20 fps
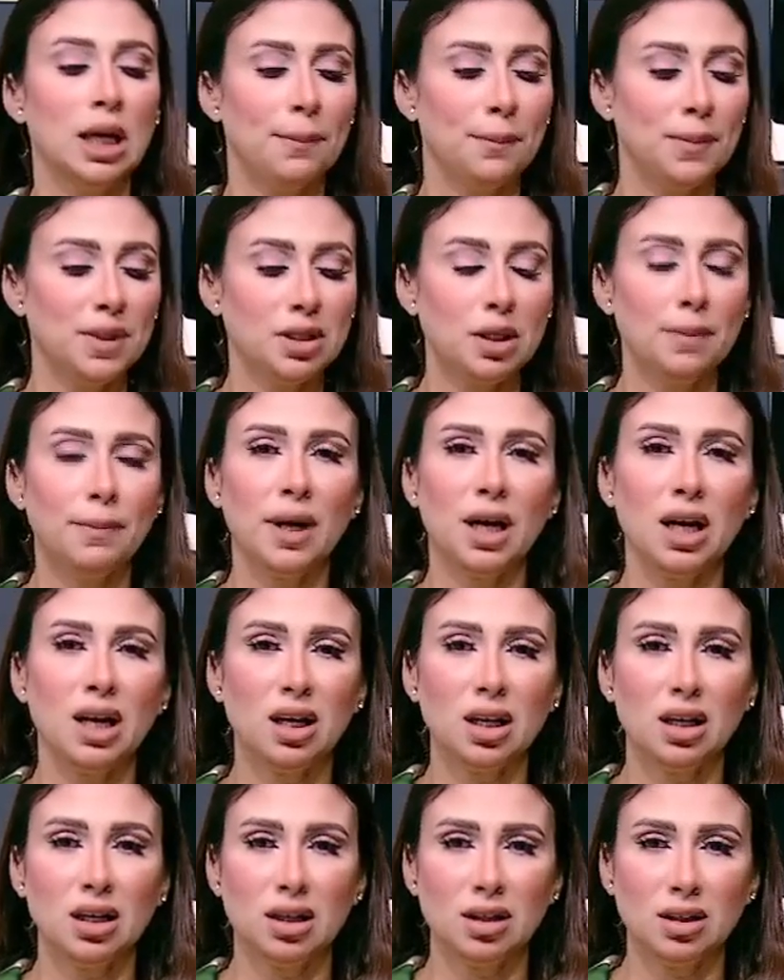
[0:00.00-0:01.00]

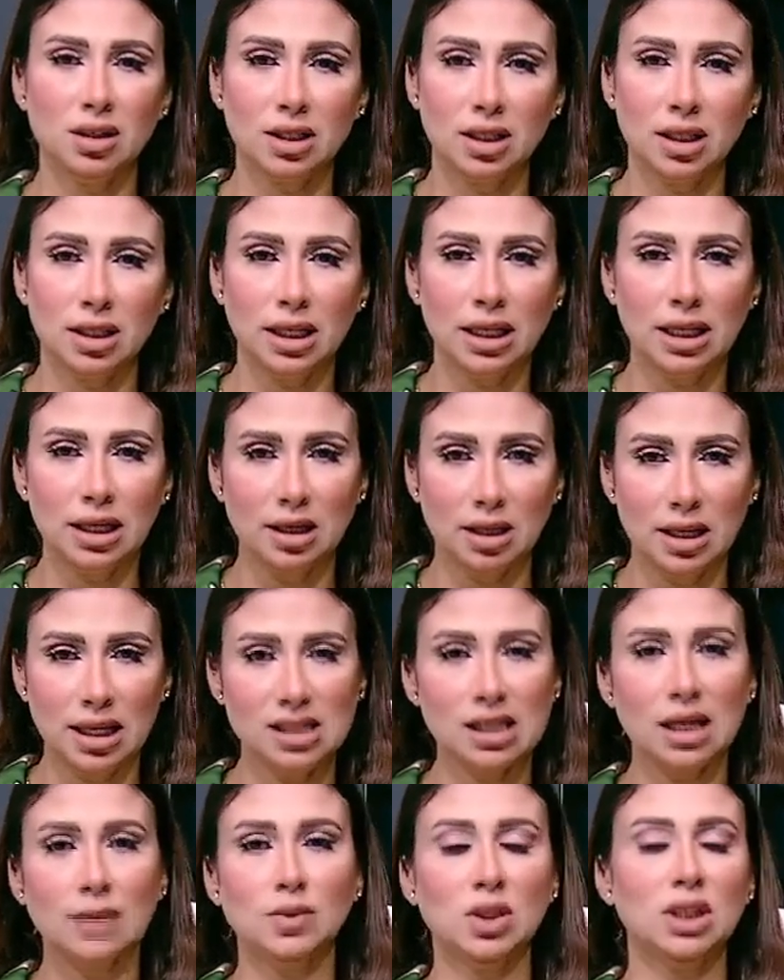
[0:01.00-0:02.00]
بتبقى آه،
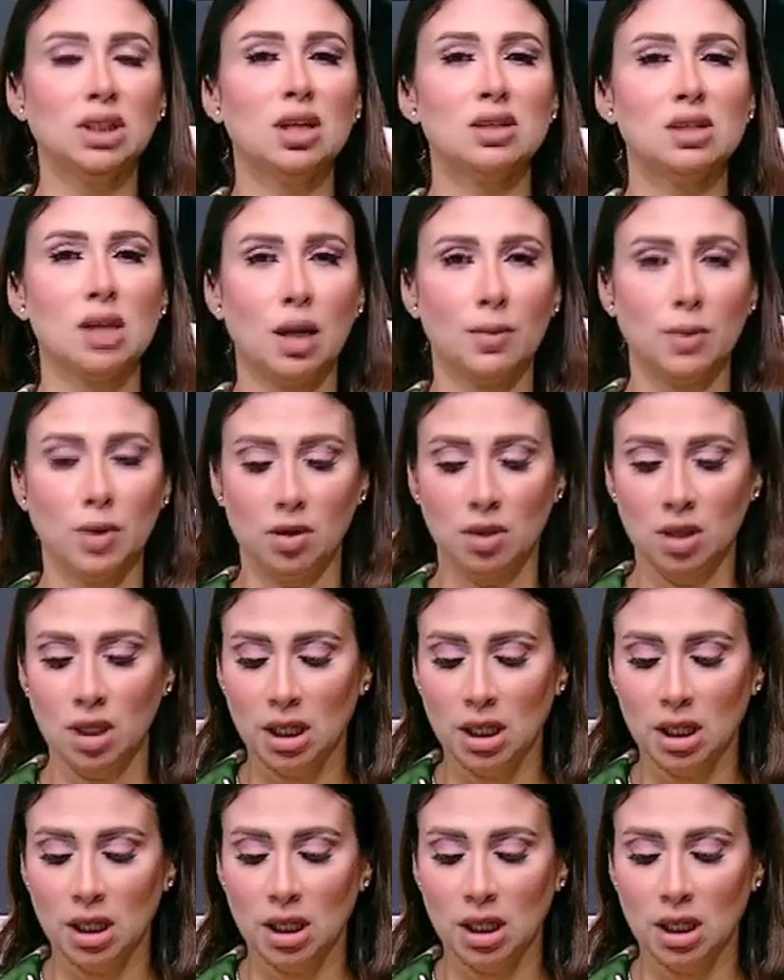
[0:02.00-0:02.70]
اللسعه بتاعتها صعبه